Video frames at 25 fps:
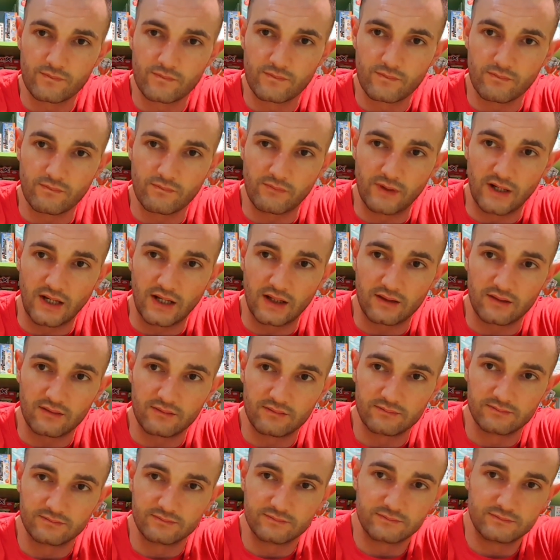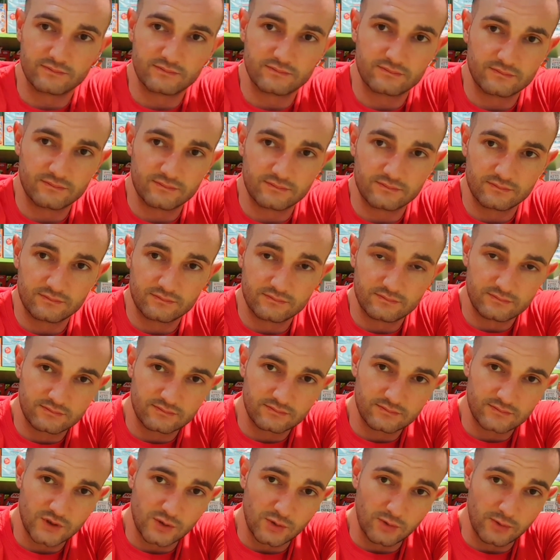Mirad,
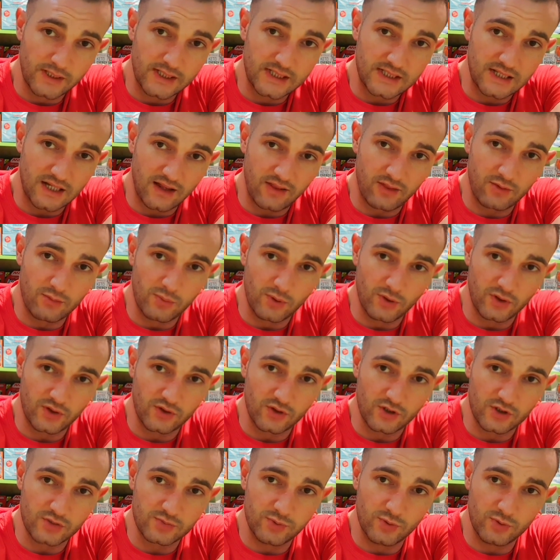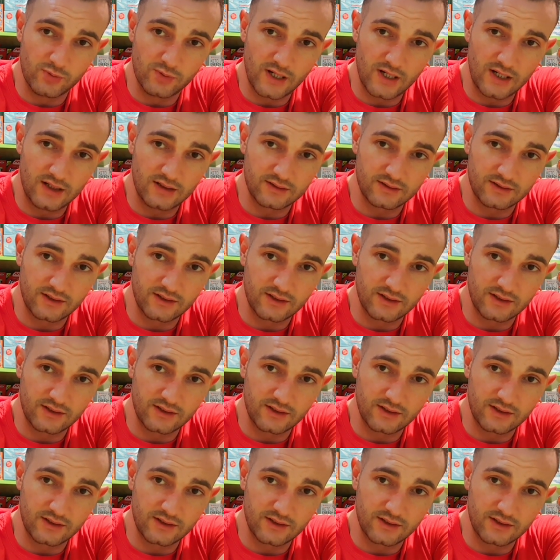como veis, hace un poquito de espuma,